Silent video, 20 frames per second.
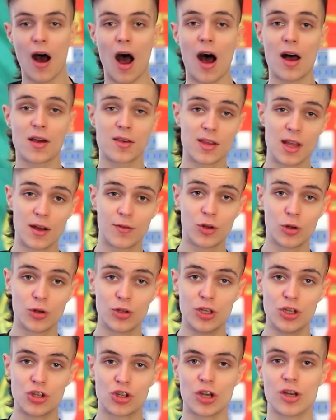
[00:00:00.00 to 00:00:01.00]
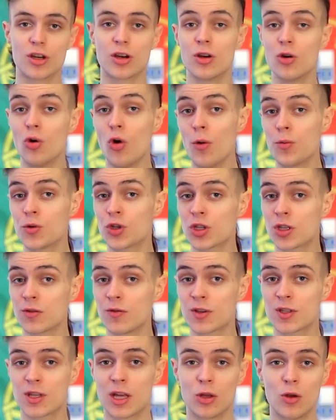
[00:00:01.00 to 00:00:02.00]
Основной ячейкой
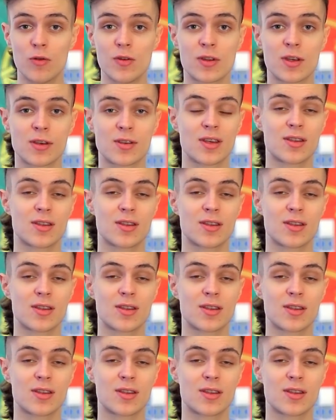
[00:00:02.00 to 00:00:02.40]
общества становится